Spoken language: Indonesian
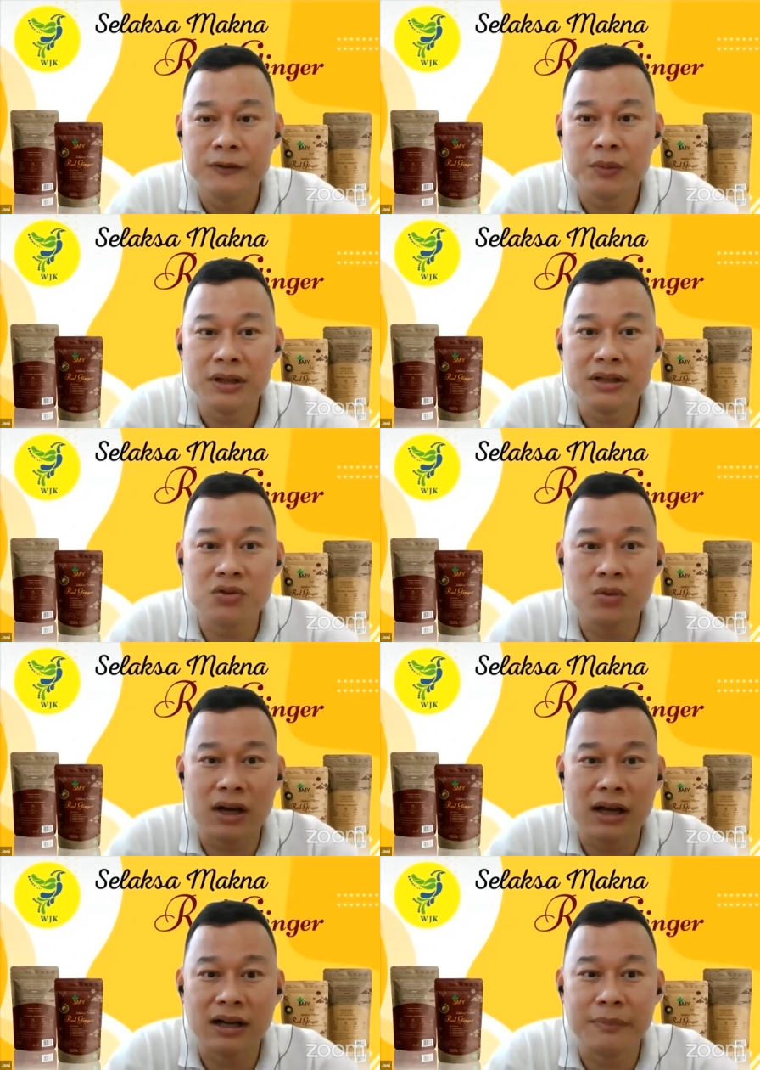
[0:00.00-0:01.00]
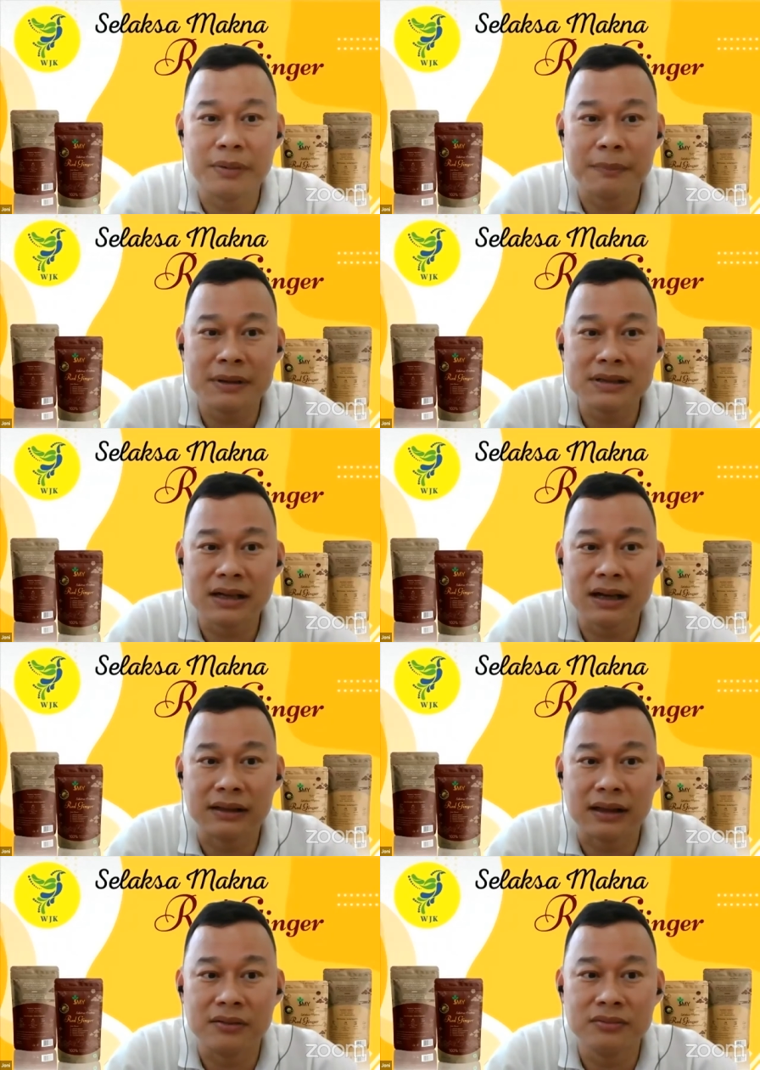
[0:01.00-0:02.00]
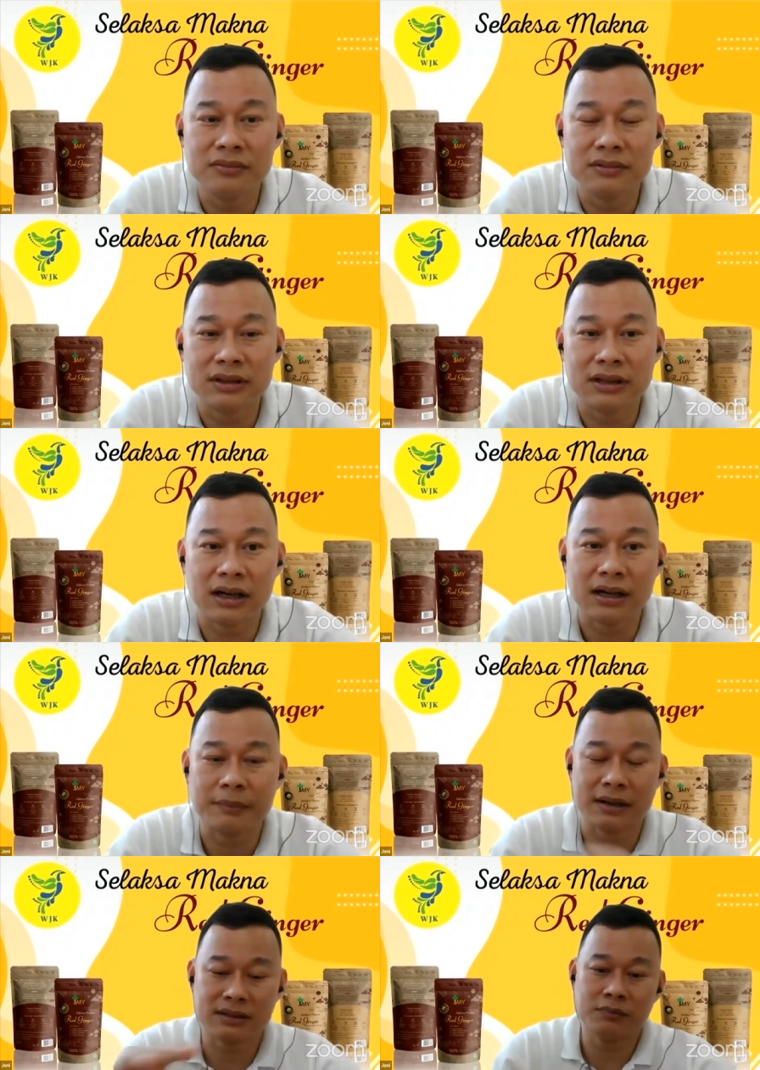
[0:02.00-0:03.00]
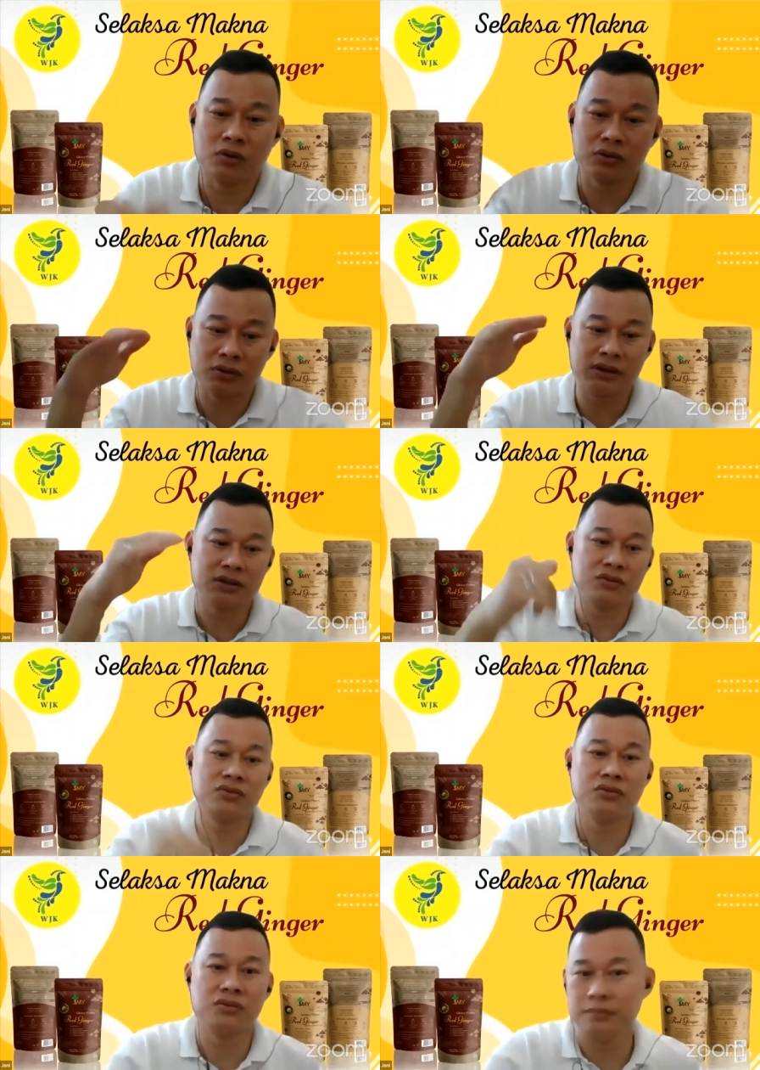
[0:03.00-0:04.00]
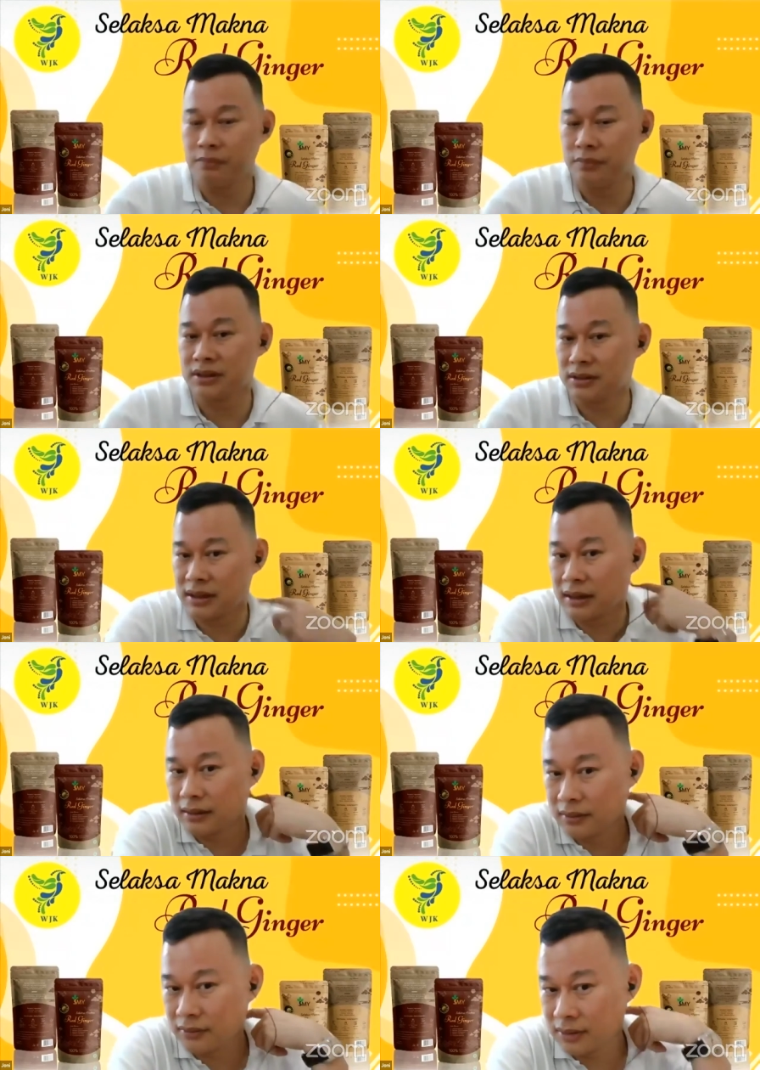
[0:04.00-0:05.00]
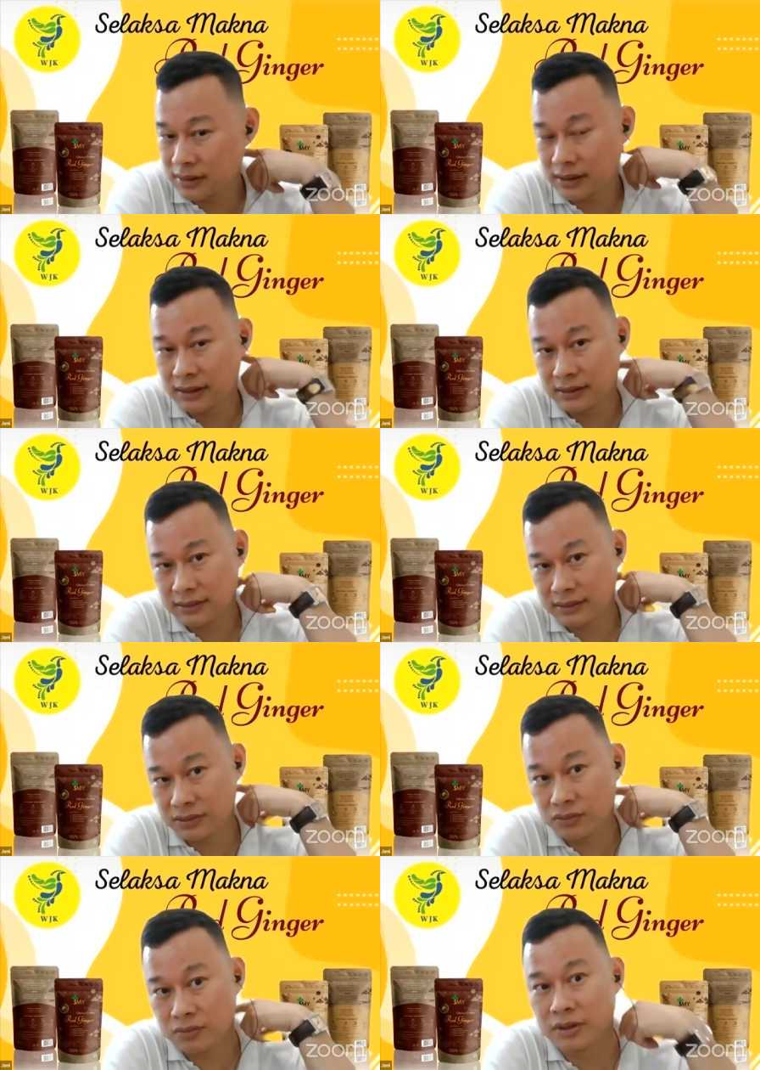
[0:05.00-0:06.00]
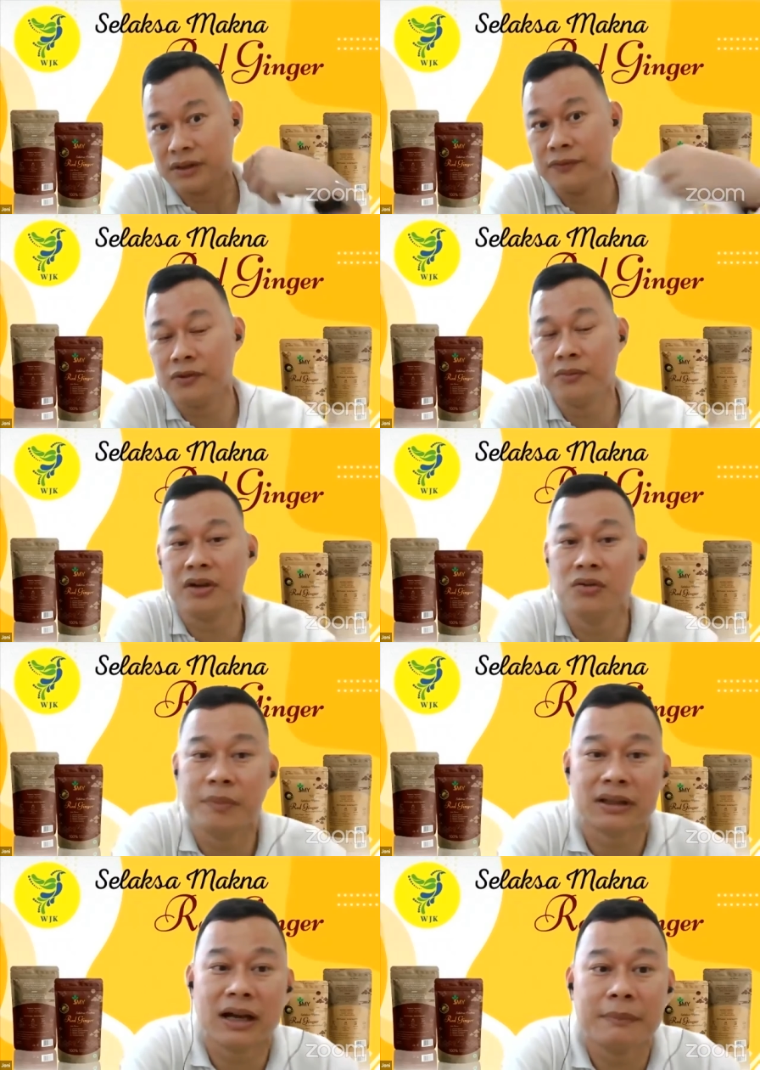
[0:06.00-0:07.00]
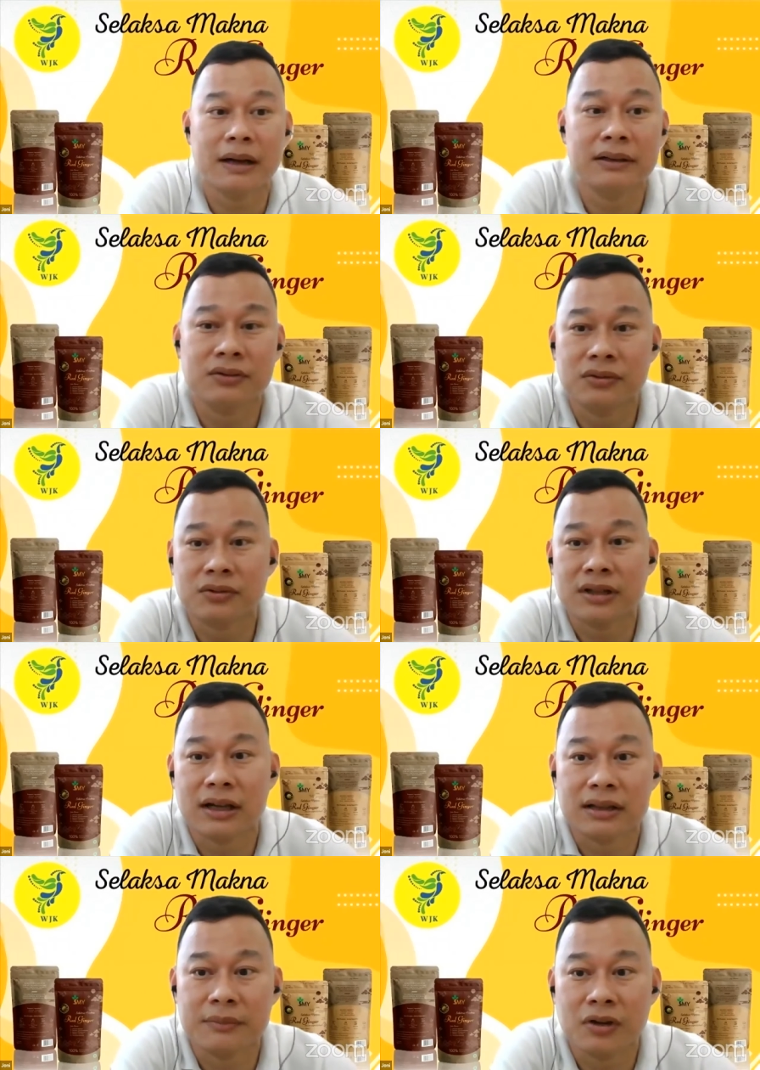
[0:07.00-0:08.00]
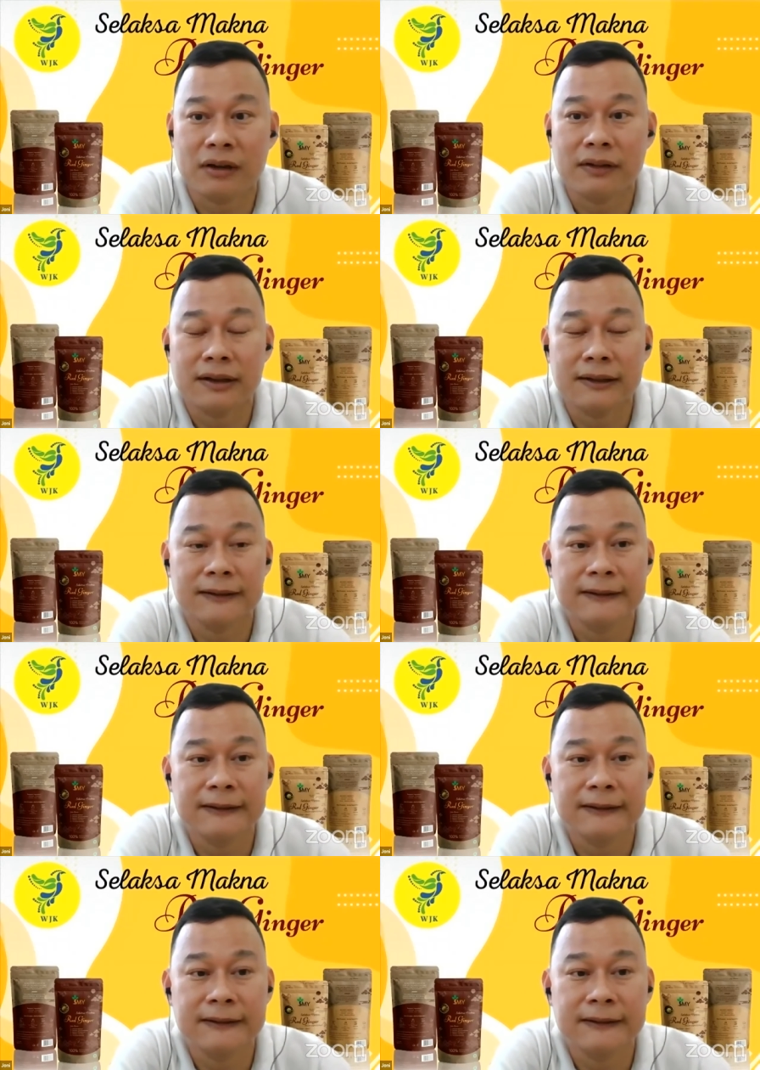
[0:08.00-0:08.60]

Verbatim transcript: cuma dijual harga berapa saya nggak tahu secara kemasan botolnya cukup besar kalau nggak salah itu review minggu pertama itu untuk Sari Temulawak.